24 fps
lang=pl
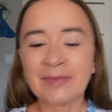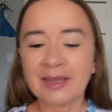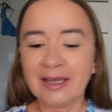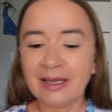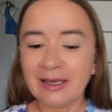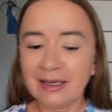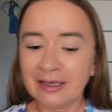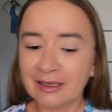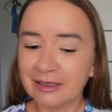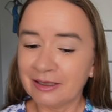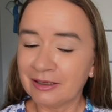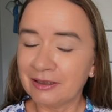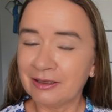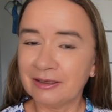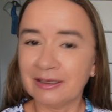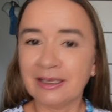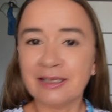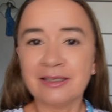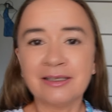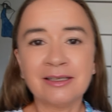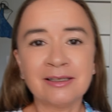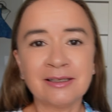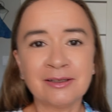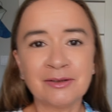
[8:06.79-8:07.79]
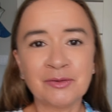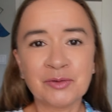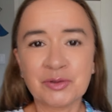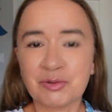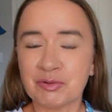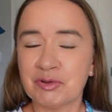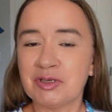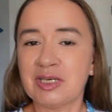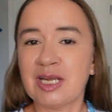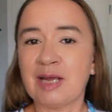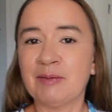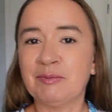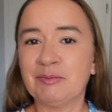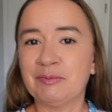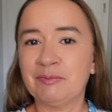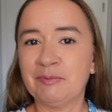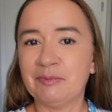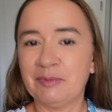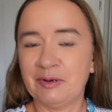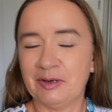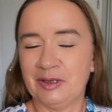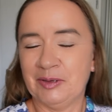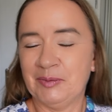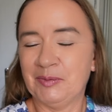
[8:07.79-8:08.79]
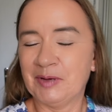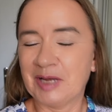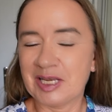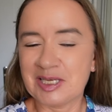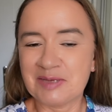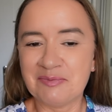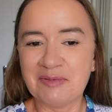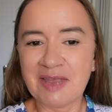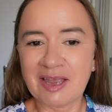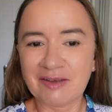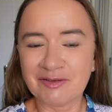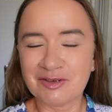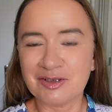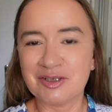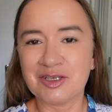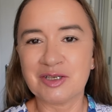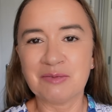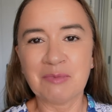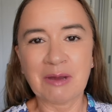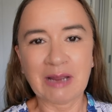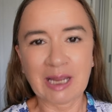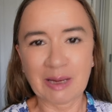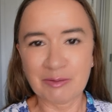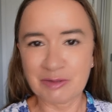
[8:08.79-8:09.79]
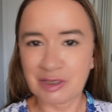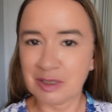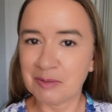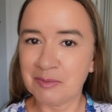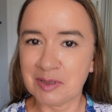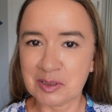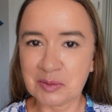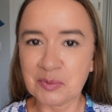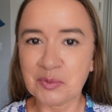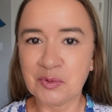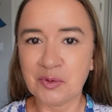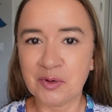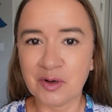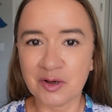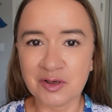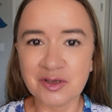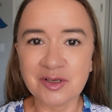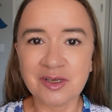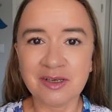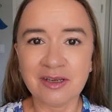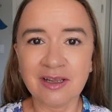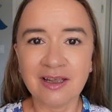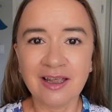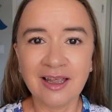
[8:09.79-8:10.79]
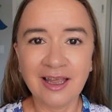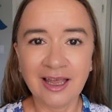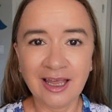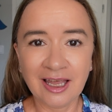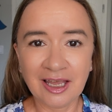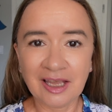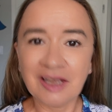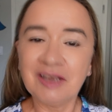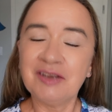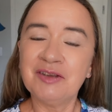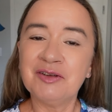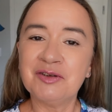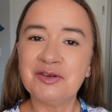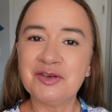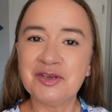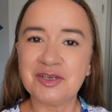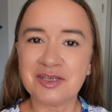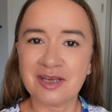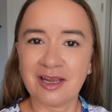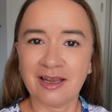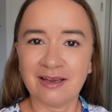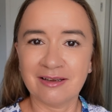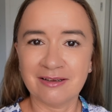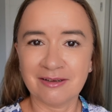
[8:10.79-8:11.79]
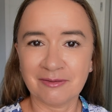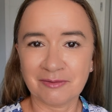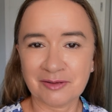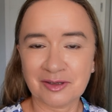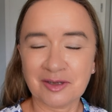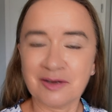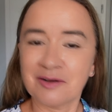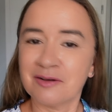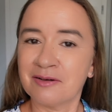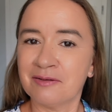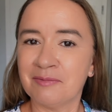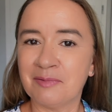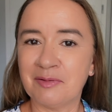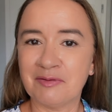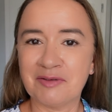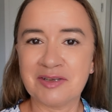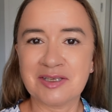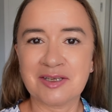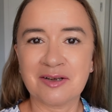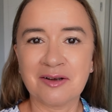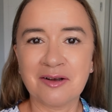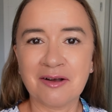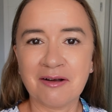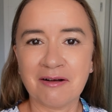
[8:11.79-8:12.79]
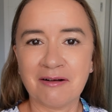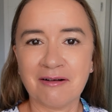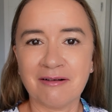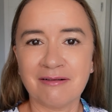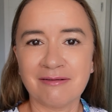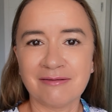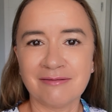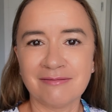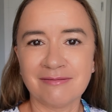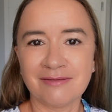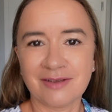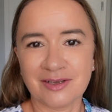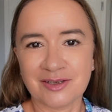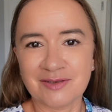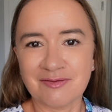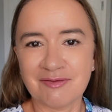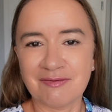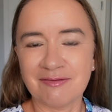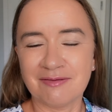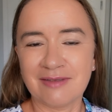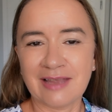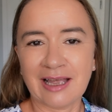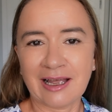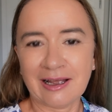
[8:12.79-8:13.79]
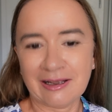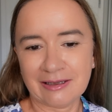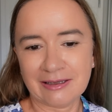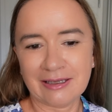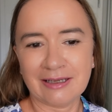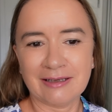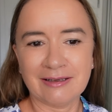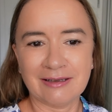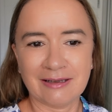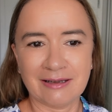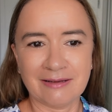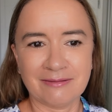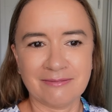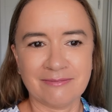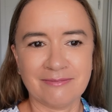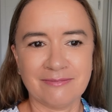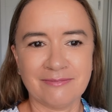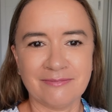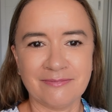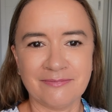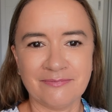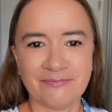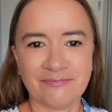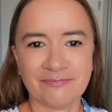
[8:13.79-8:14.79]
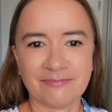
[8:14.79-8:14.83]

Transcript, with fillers: E, kiedy usłyszałam po raz pierwszy, śmiałam się chyba z pół godziny i do dzisiaj to, to go ta, ten, ten